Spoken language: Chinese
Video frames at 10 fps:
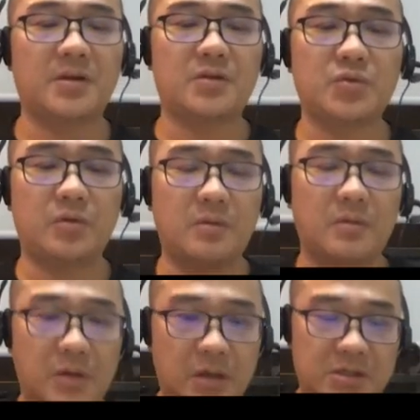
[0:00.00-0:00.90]
做，
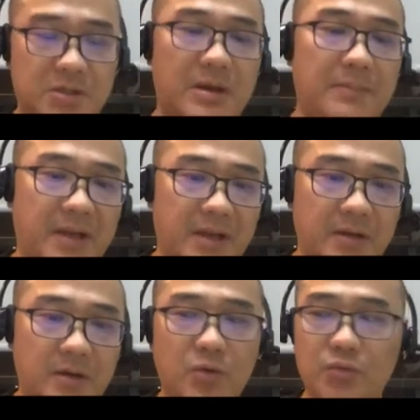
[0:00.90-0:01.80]
呃，基于他每天
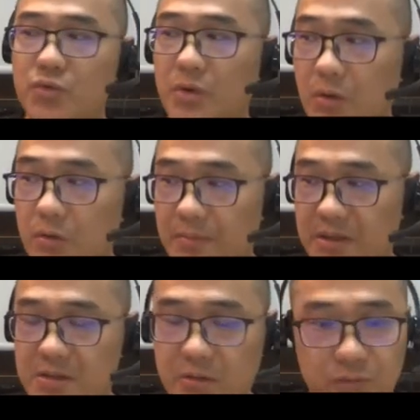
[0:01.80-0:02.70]
的工作啊，或者每
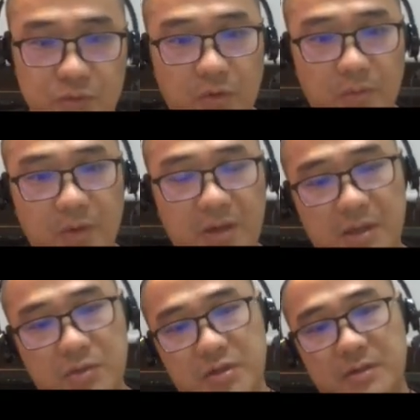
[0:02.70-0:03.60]
次的工作，我们会给他
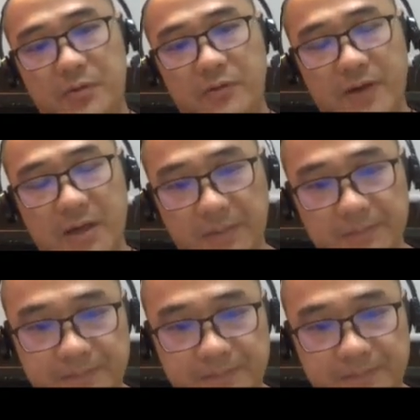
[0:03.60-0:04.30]
做一些 profiling，